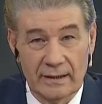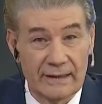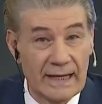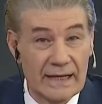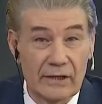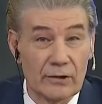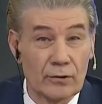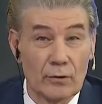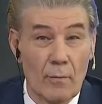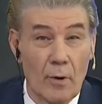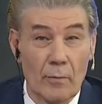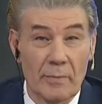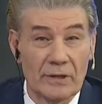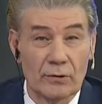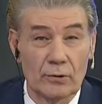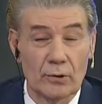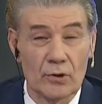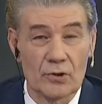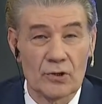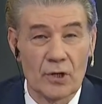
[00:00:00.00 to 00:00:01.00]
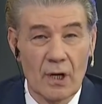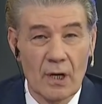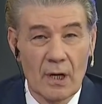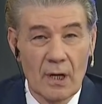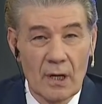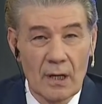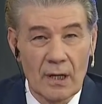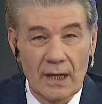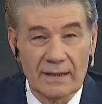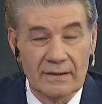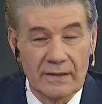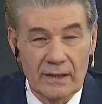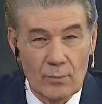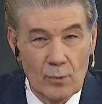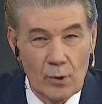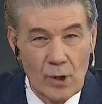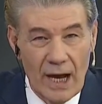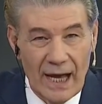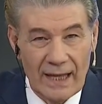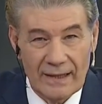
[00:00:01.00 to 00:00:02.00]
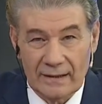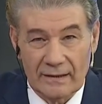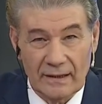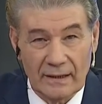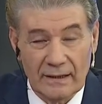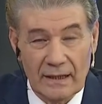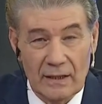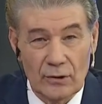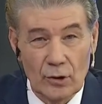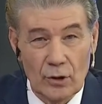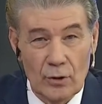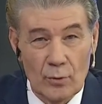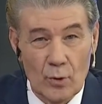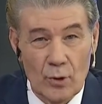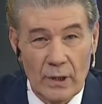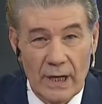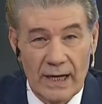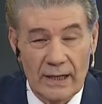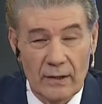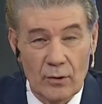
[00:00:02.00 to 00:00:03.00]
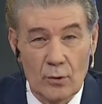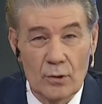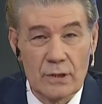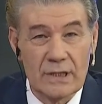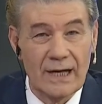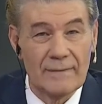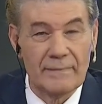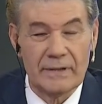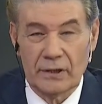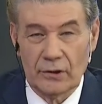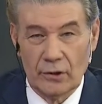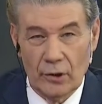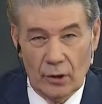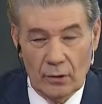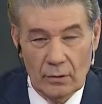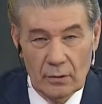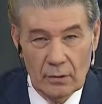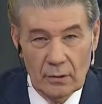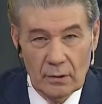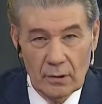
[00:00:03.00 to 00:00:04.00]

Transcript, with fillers: Está en estos momentos atribulada, tratando de buscar un camino,